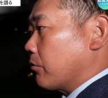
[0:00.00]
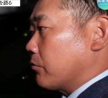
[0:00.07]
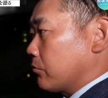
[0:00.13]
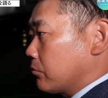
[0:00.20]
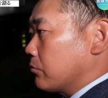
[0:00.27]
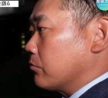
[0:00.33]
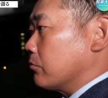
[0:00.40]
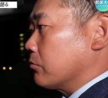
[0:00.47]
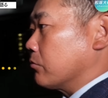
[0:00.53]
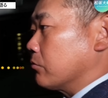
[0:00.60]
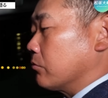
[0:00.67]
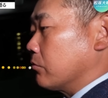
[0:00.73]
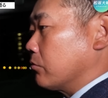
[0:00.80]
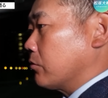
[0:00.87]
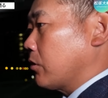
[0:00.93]
うん、うん、
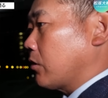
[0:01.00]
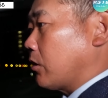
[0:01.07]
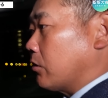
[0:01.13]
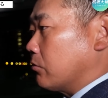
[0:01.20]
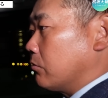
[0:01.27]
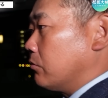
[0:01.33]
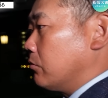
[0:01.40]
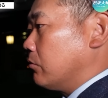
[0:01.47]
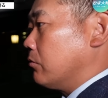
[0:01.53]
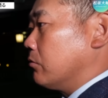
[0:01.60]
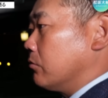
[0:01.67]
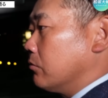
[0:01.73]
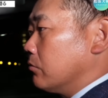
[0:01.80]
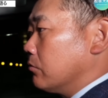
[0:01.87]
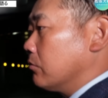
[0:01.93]
なんかあの
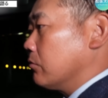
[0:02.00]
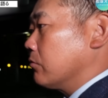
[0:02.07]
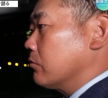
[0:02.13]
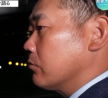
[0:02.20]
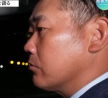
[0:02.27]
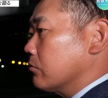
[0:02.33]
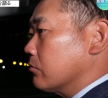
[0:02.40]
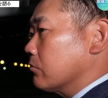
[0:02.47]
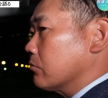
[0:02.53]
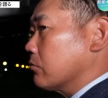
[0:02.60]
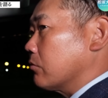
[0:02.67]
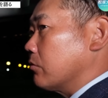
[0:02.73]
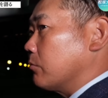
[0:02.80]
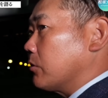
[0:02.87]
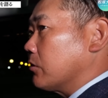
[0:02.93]

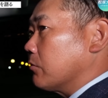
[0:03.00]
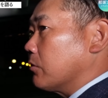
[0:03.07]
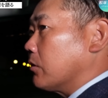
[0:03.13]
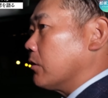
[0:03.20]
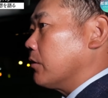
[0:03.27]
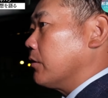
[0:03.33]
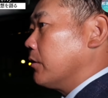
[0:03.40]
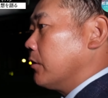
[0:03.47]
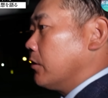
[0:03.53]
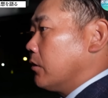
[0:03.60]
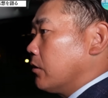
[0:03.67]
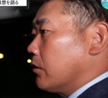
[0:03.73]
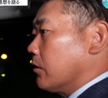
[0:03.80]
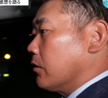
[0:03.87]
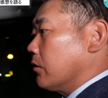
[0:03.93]
それまでは、
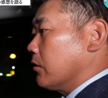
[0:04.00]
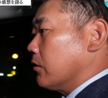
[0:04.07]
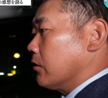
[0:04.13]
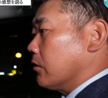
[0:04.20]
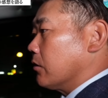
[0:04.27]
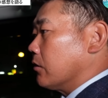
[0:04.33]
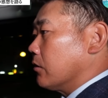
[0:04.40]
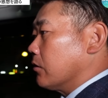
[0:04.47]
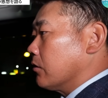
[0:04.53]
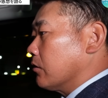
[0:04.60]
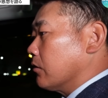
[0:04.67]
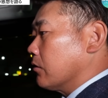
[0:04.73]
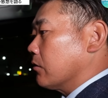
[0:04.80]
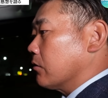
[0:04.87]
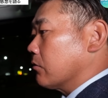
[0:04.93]
えー
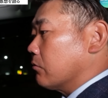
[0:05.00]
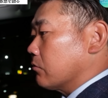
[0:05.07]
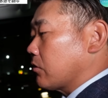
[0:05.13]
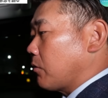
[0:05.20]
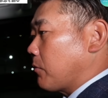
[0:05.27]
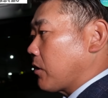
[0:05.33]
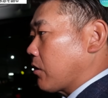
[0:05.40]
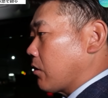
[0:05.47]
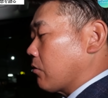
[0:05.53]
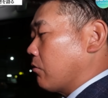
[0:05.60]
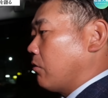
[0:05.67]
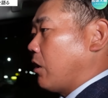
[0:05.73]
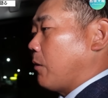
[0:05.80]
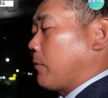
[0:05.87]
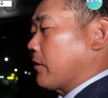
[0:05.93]
玉が
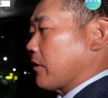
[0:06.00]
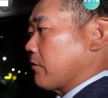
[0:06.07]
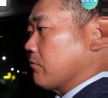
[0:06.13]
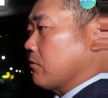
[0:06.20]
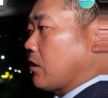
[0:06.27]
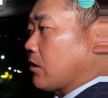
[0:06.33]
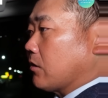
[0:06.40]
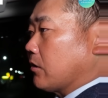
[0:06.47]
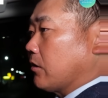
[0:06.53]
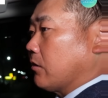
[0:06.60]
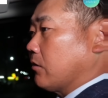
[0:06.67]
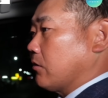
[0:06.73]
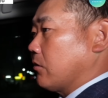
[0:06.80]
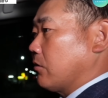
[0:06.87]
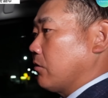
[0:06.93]
こう暴れる中で
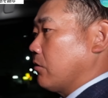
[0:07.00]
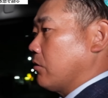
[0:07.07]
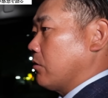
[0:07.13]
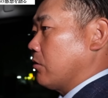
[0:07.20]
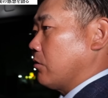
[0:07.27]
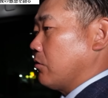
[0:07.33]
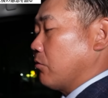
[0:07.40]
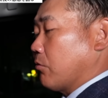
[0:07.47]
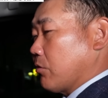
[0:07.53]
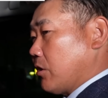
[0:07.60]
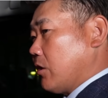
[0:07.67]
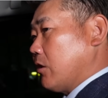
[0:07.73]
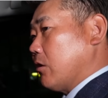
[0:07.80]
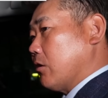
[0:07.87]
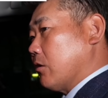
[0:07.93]
よ
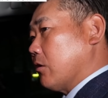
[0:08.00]
り